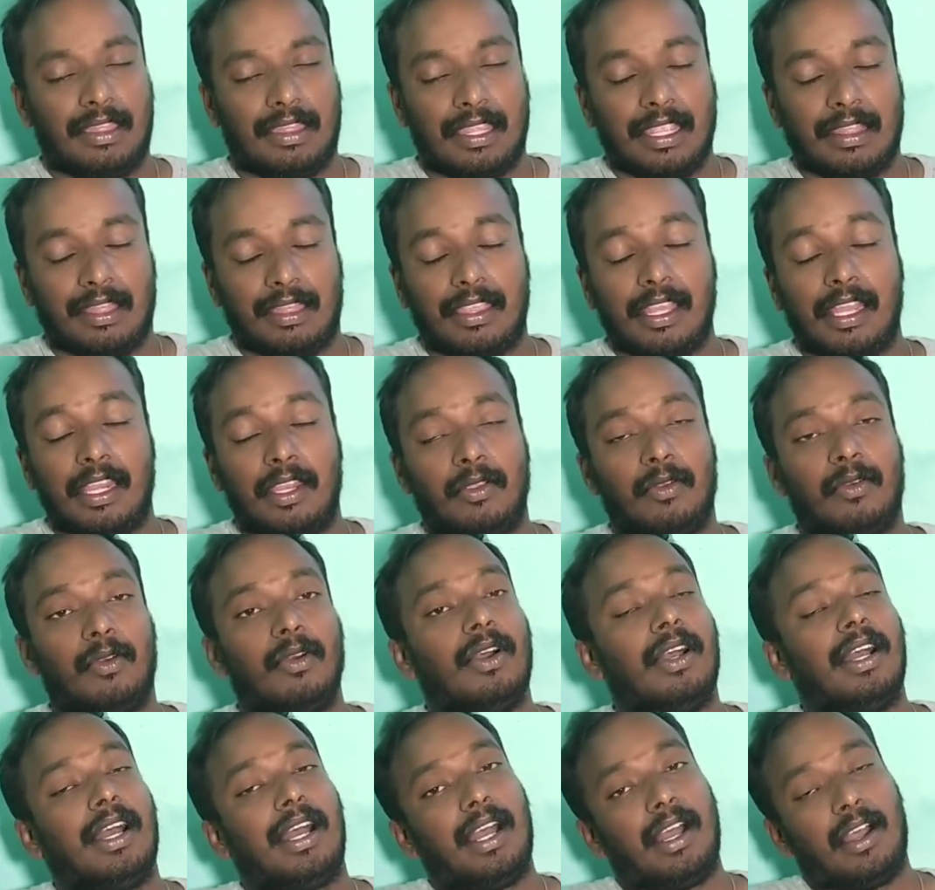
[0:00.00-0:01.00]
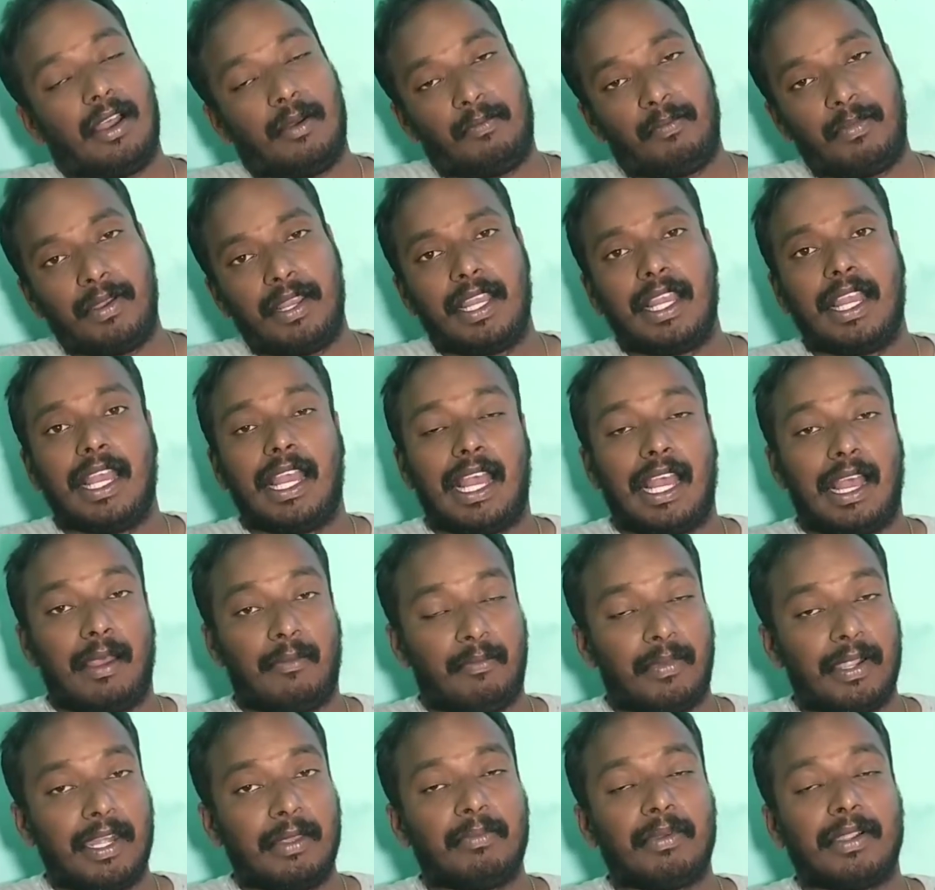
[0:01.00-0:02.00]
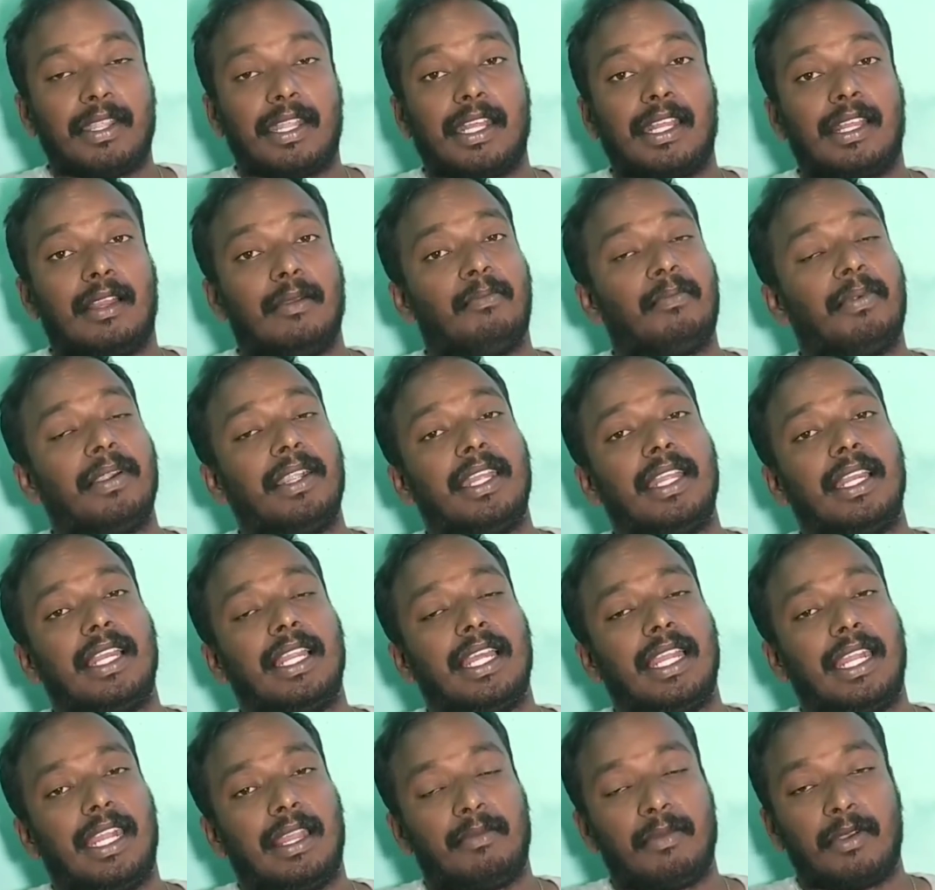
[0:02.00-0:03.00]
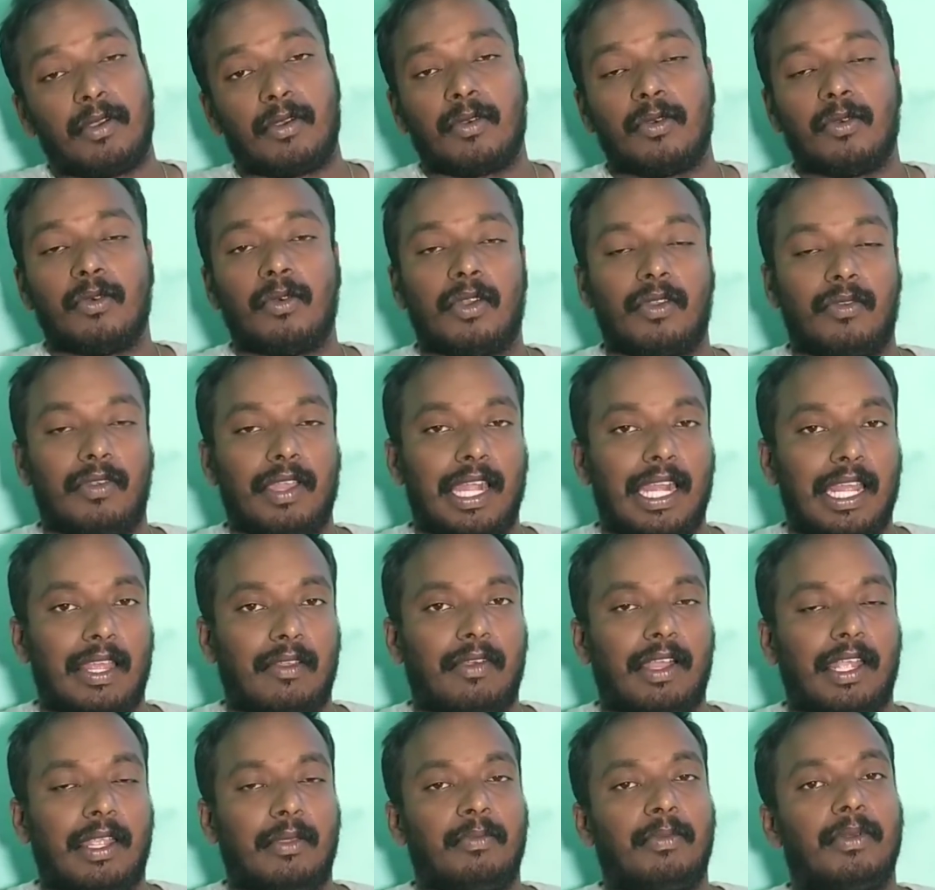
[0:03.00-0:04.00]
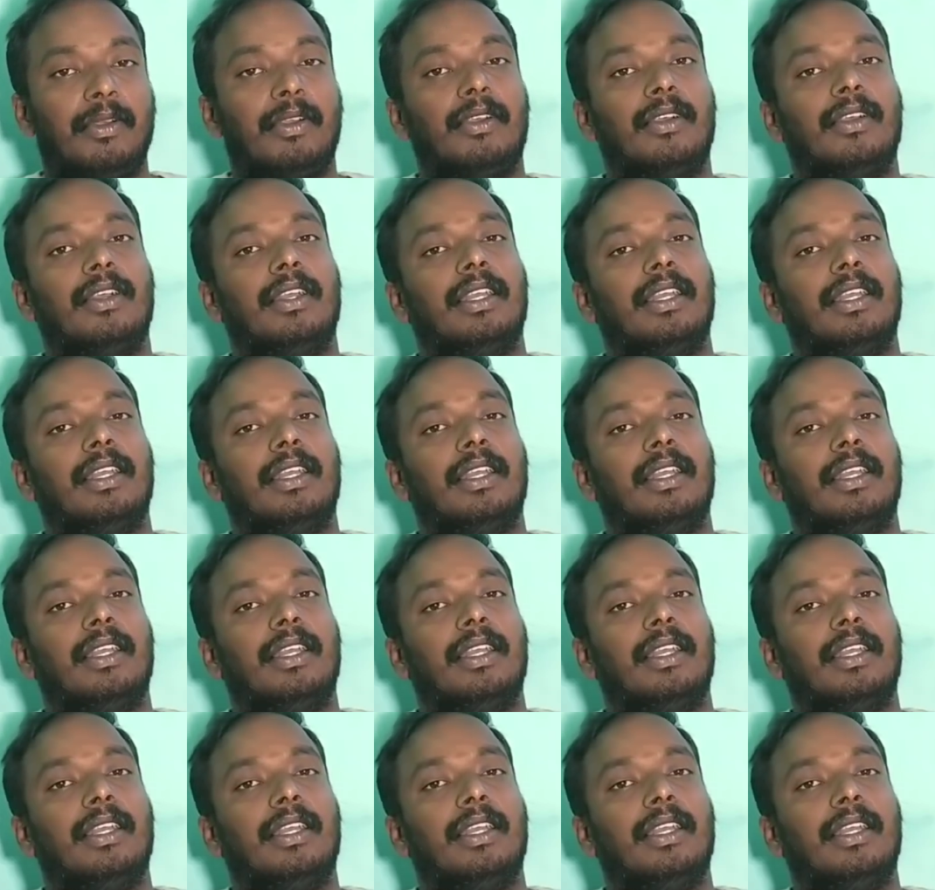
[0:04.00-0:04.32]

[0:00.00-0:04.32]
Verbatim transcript: தி தெரியும் அப்போ அப்படிப்பட்ட கம்பெனியில் நமக்கும் ஒரு வேலை வாய்ப்பு